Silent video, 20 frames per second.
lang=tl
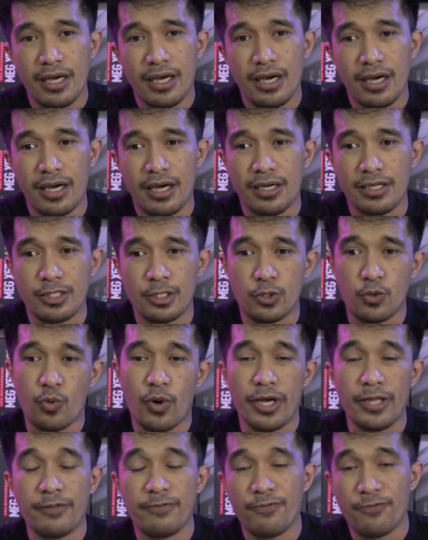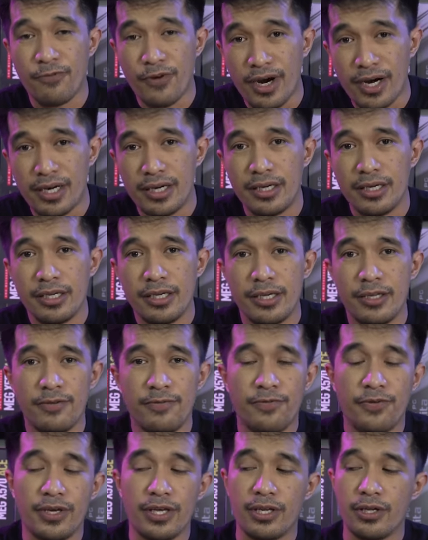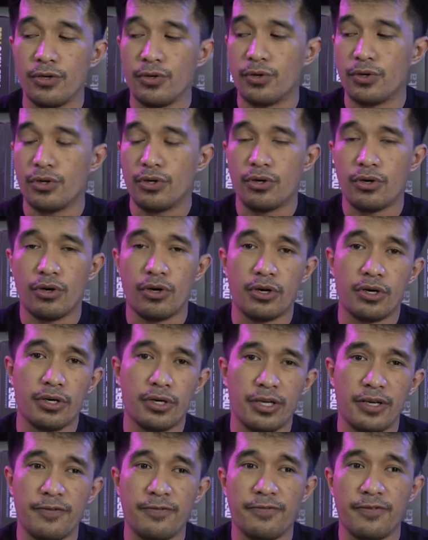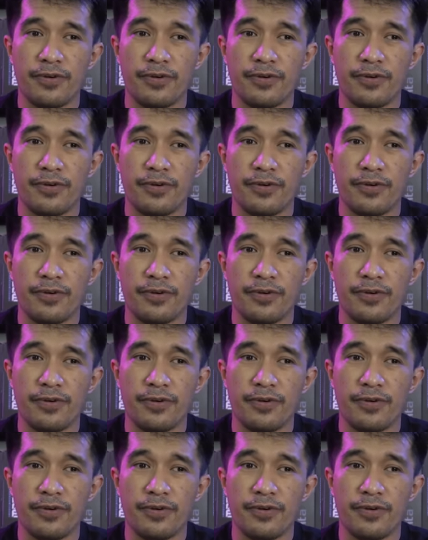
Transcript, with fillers: uh, it's quite far inferior or if